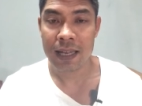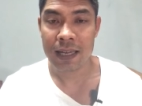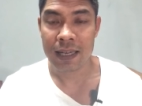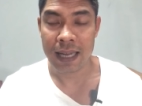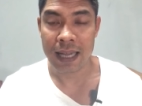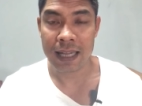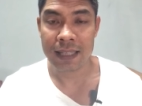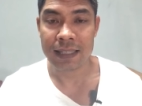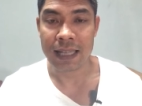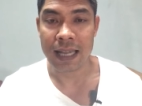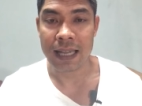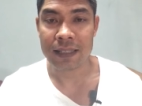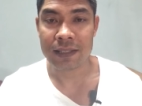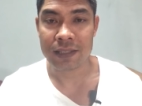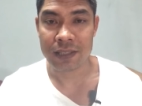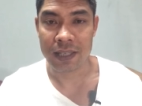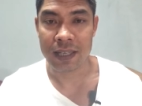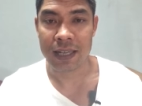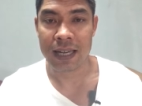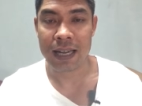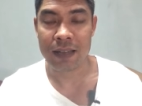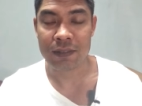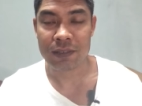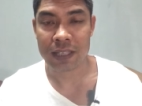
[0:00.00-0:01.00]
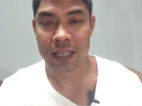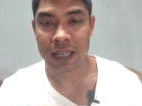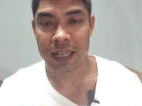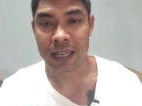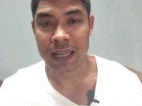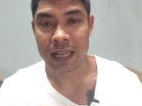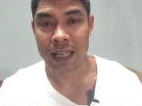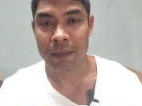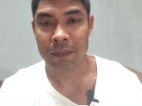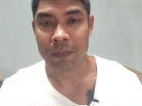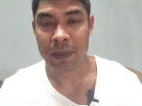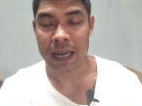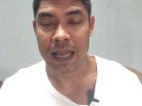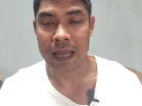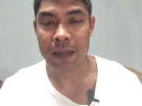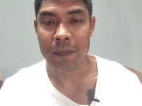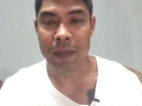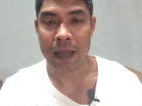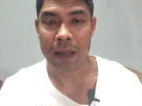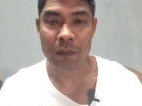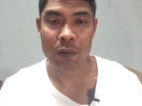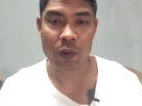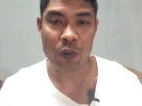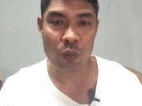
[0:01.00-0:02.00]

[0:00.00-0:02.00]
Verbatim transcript: น่าจะเฉือนเอาชนะคะแนนไปได้แบบ